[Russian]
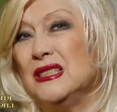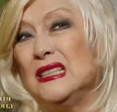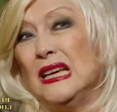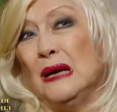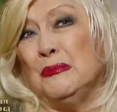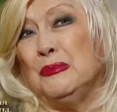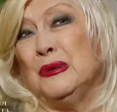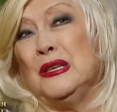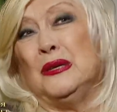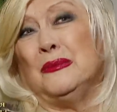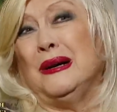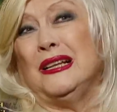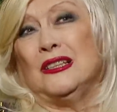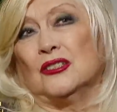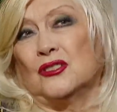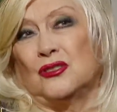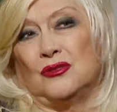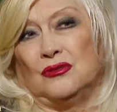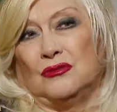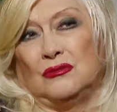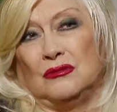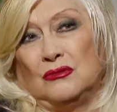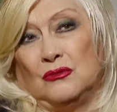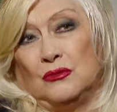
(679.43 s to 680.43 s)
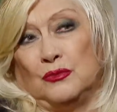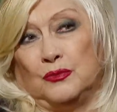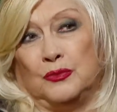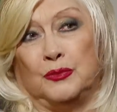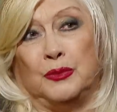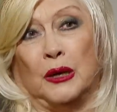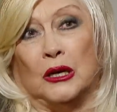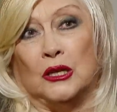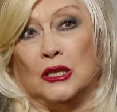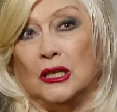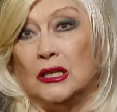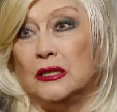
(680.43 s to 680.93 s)
Я понимала, что, ну,
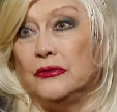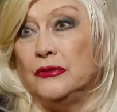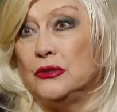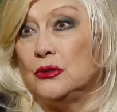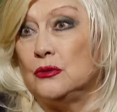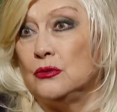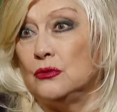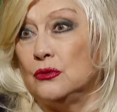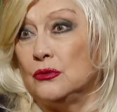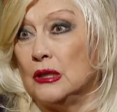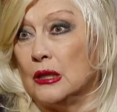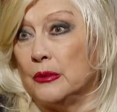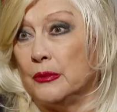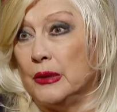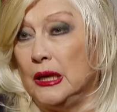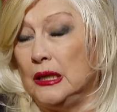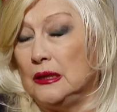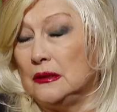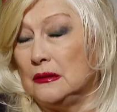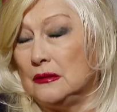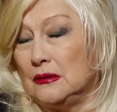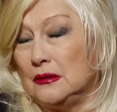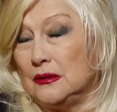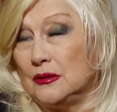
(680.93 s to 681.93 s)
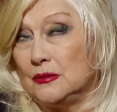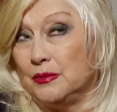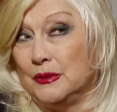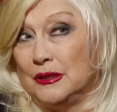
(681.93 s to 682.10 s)
поглядывает, тут нормально сидит,